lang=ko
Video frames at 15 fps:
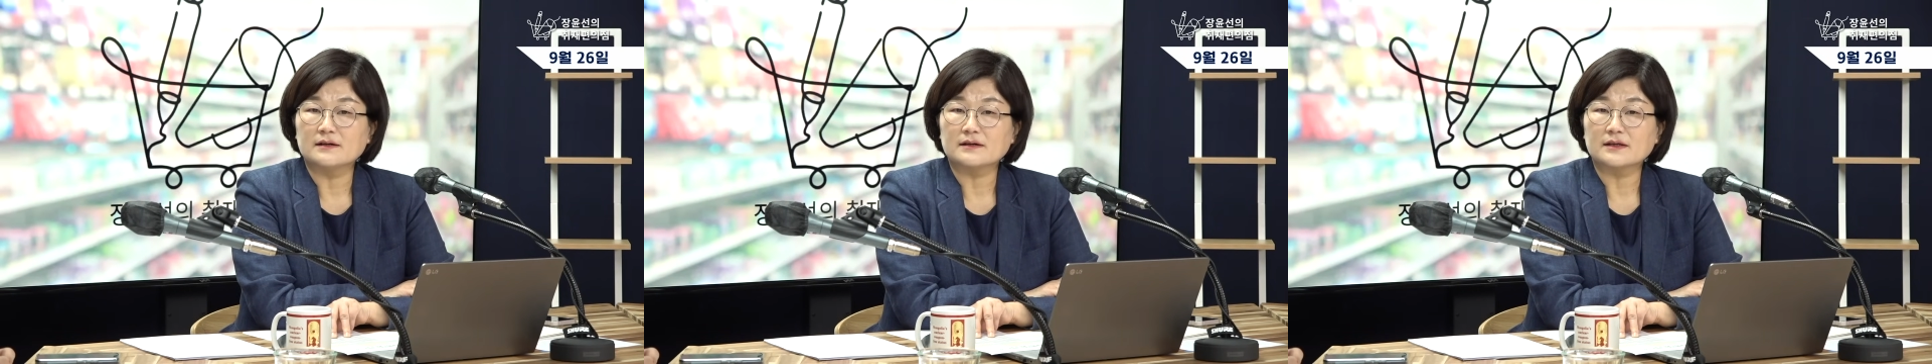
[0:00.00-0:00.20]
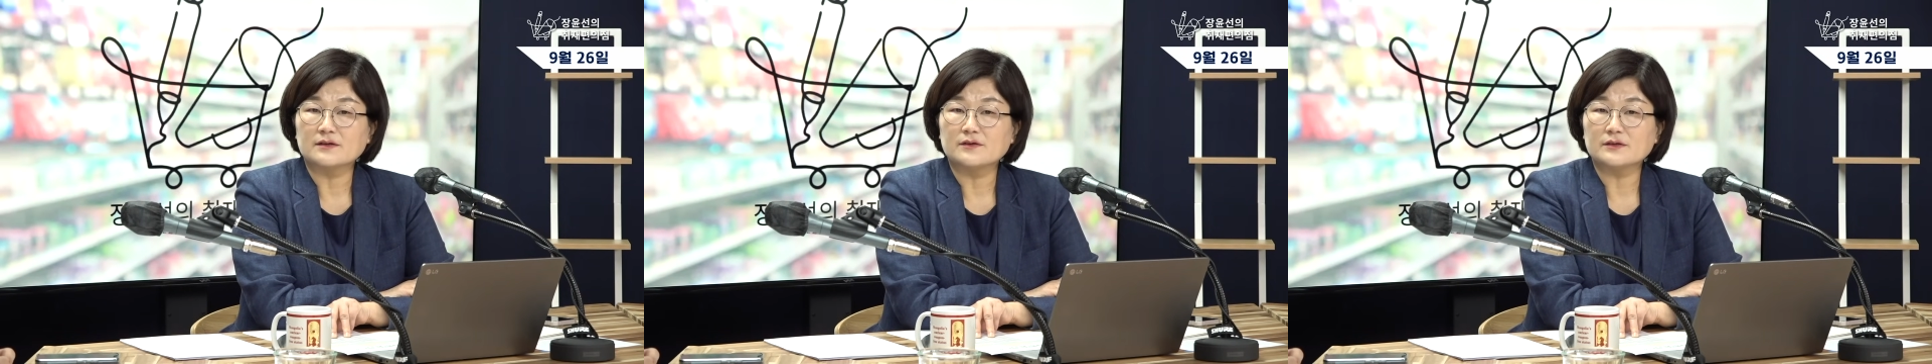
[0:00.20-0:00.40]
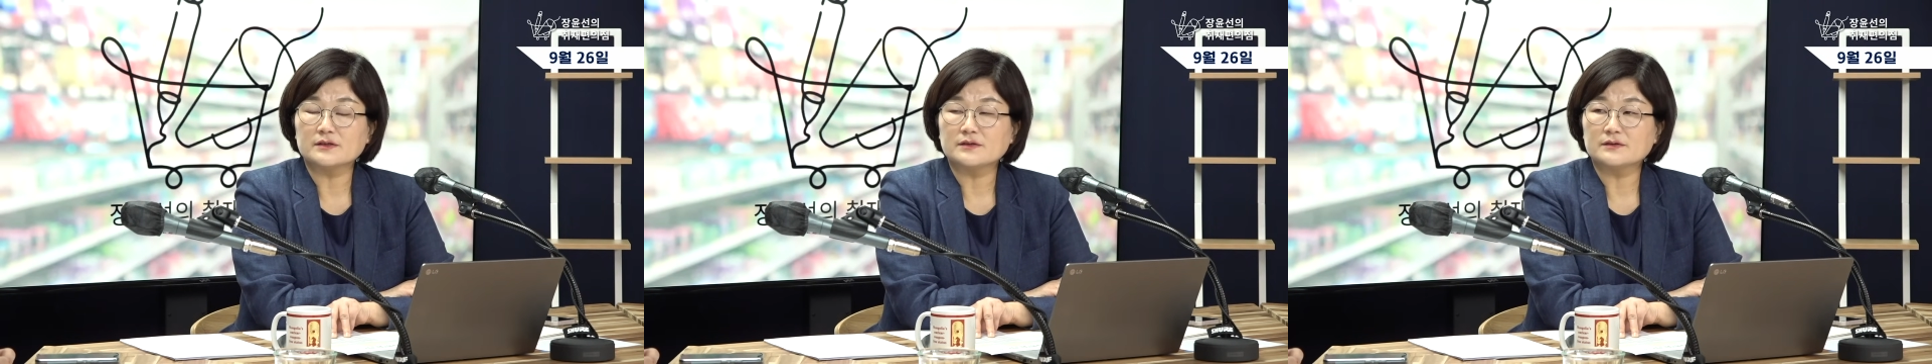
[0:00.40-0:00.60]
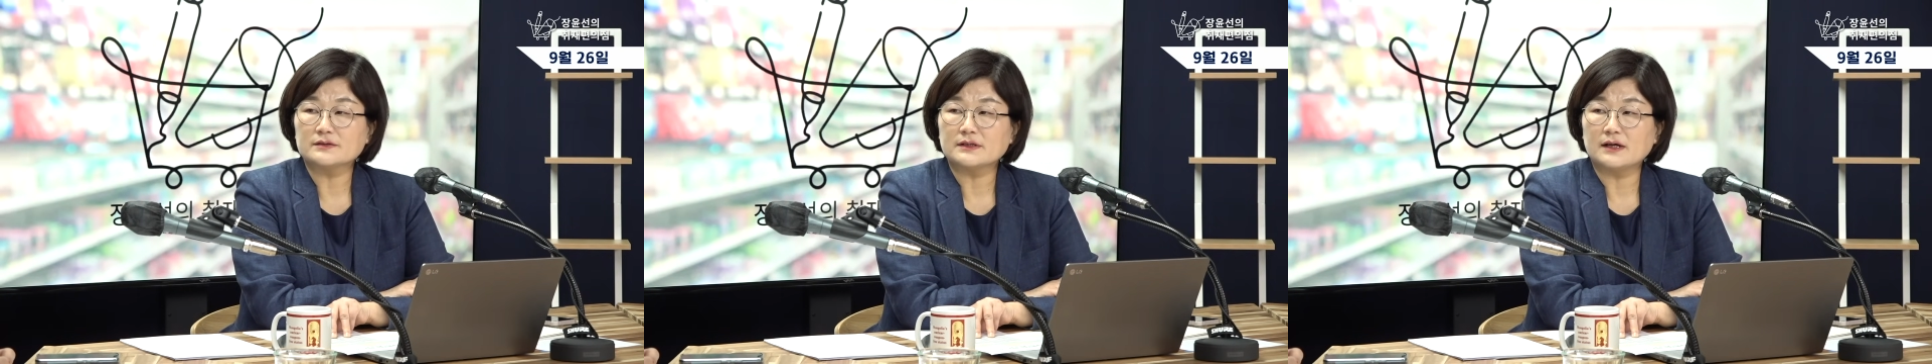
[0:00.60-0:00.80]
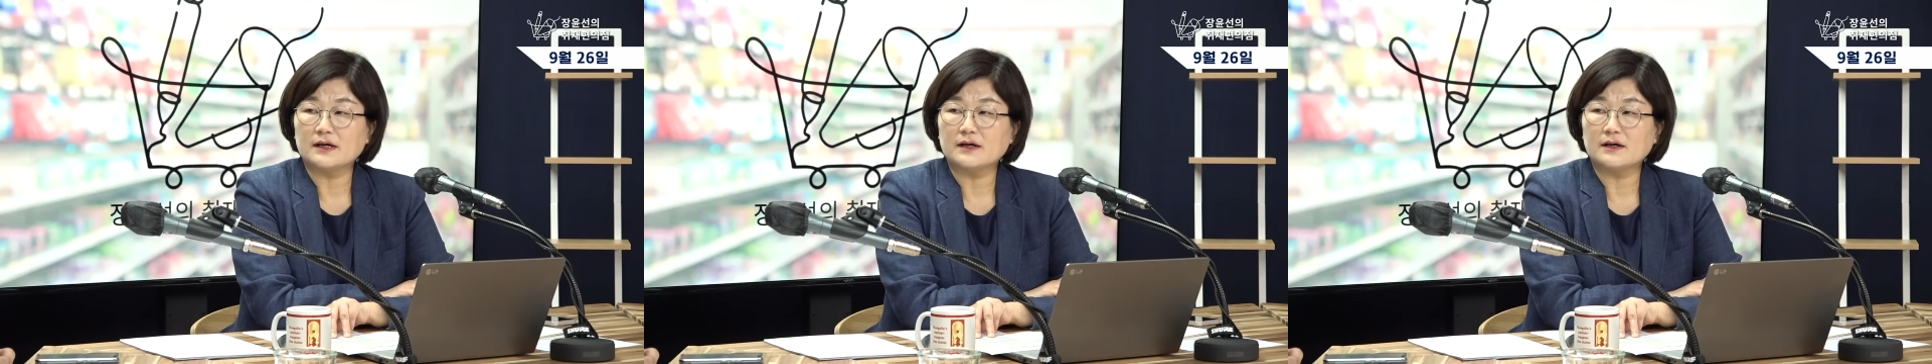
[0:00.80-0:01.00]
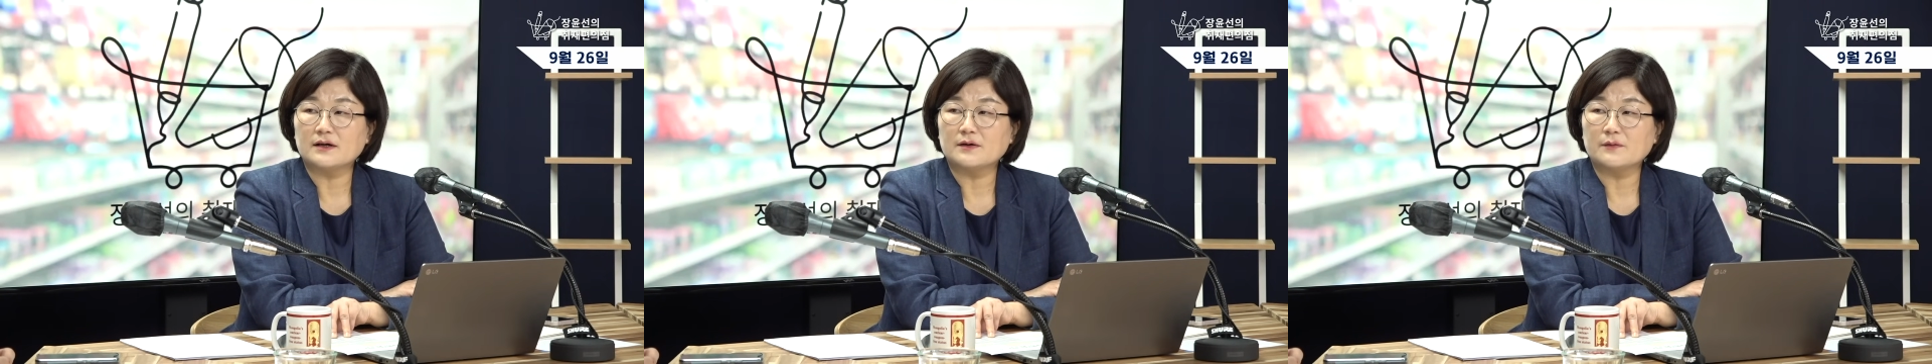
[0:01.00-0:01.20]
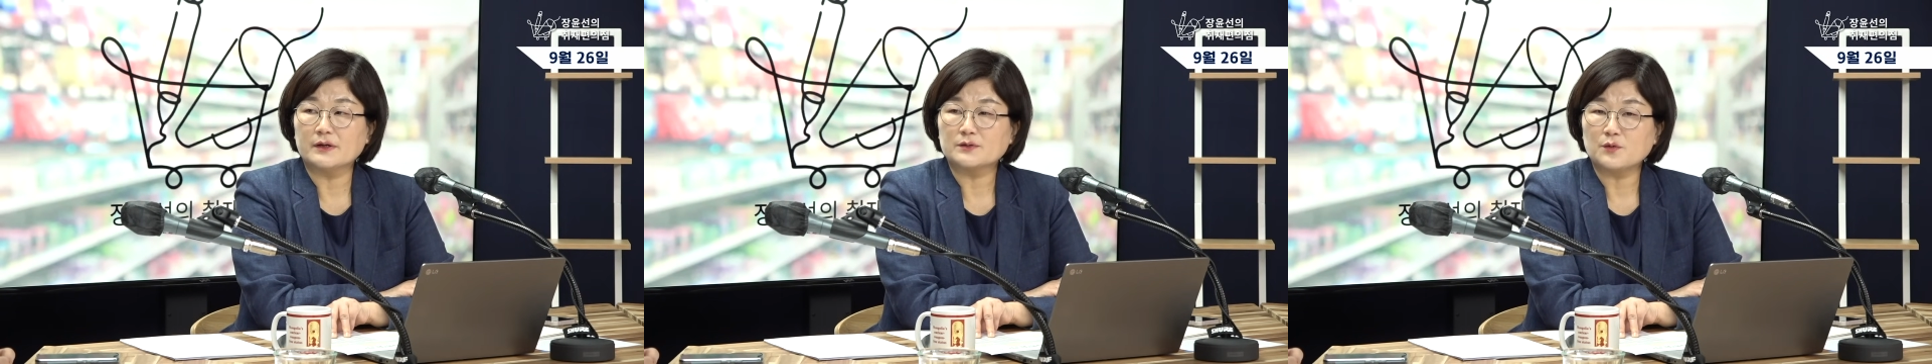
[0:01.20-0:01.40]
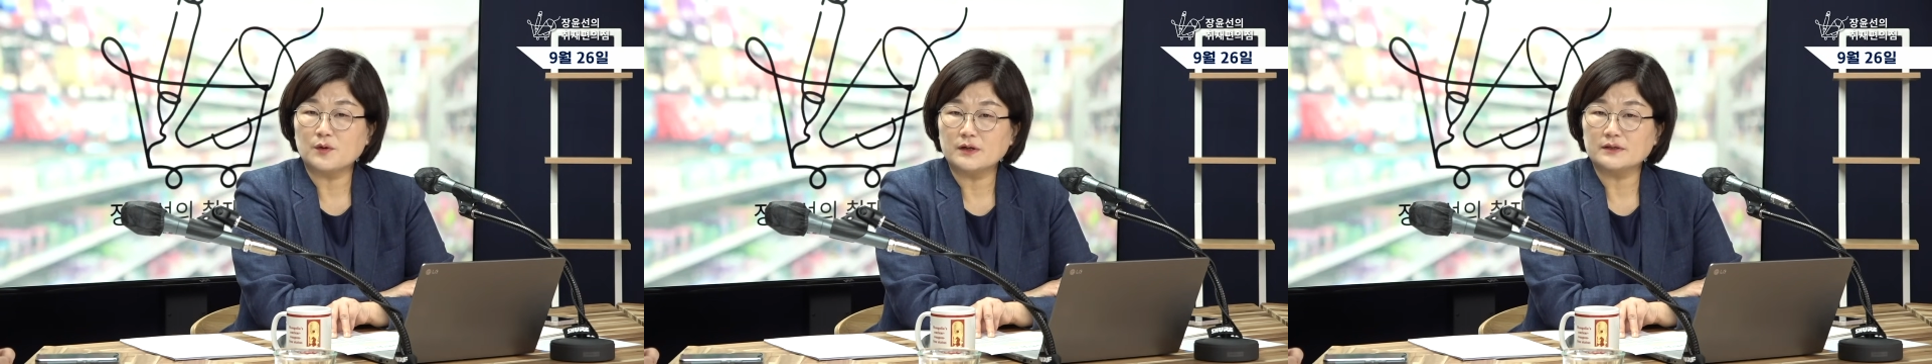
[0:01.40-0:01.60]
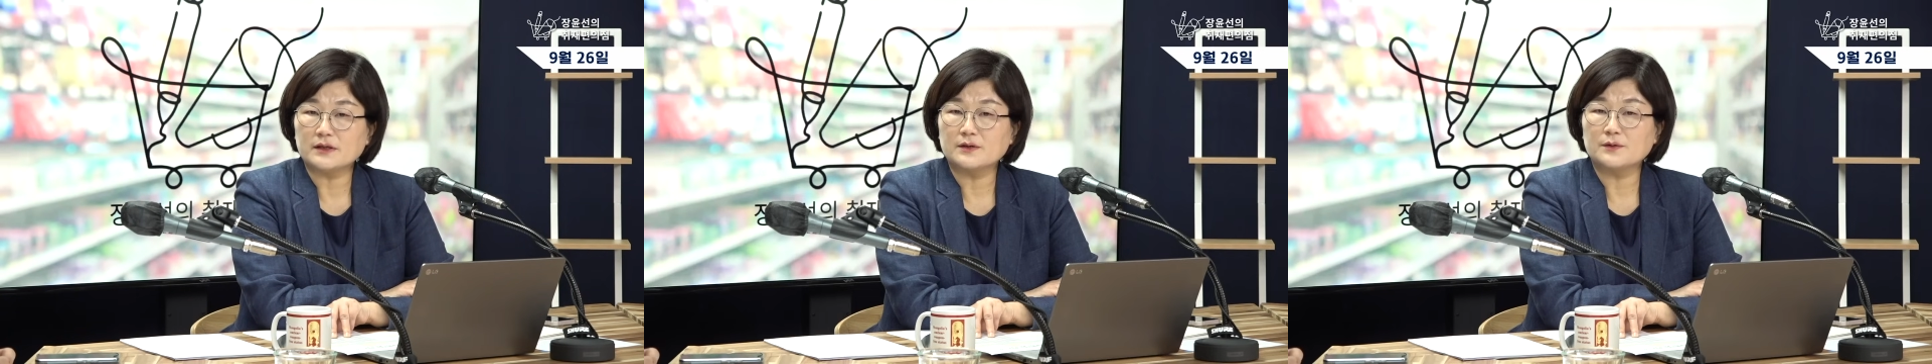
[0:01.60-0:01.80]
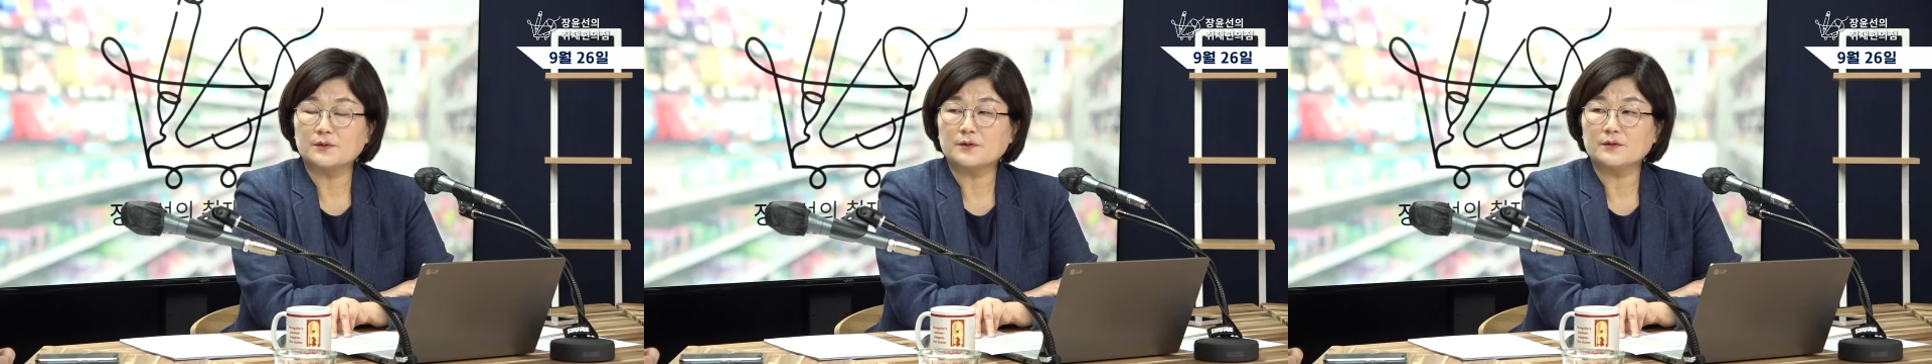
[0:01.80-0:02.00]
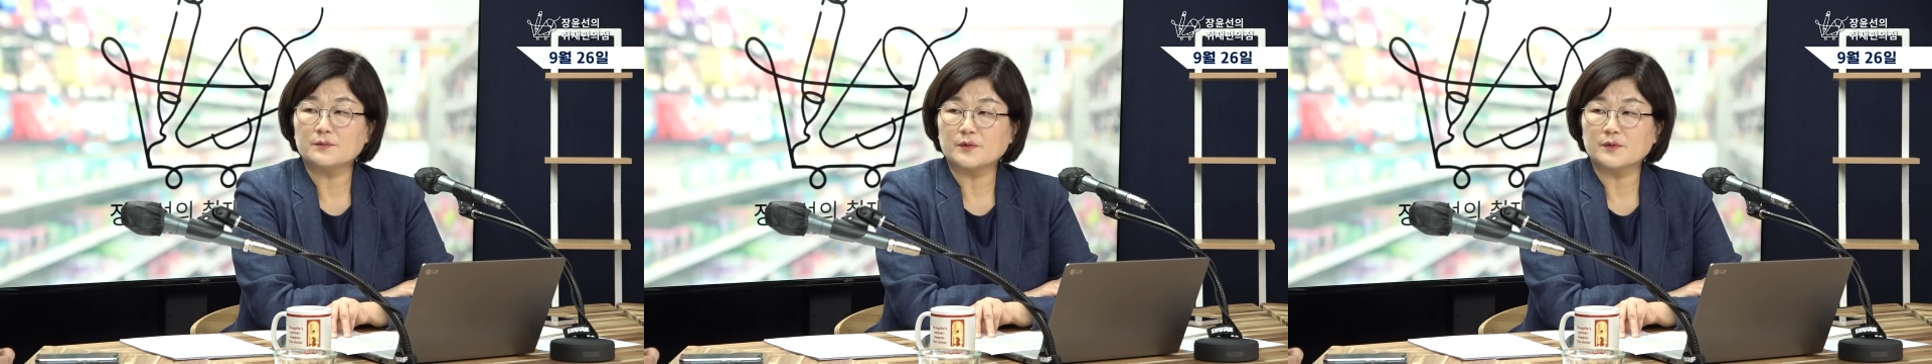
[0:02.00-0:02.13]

어, 김건희 여사와 통화 내용